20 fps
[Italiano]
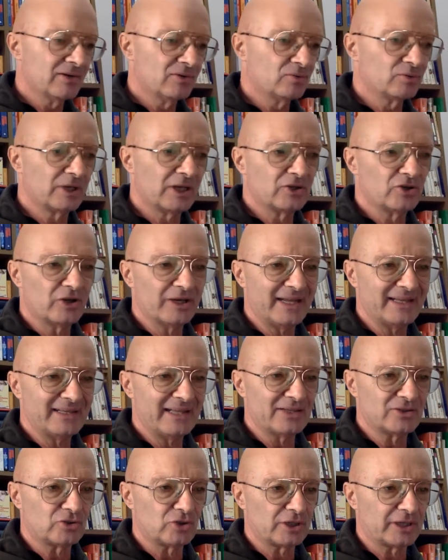un, non è
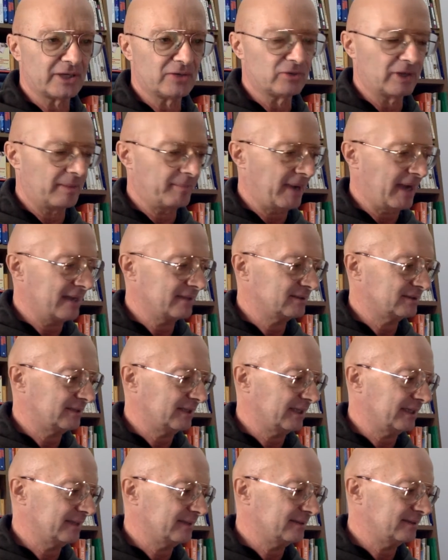detto che un
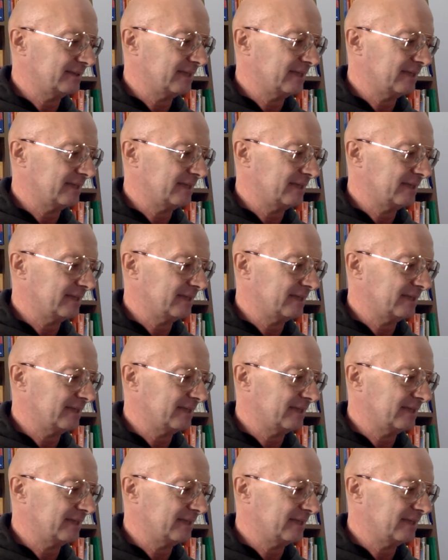amante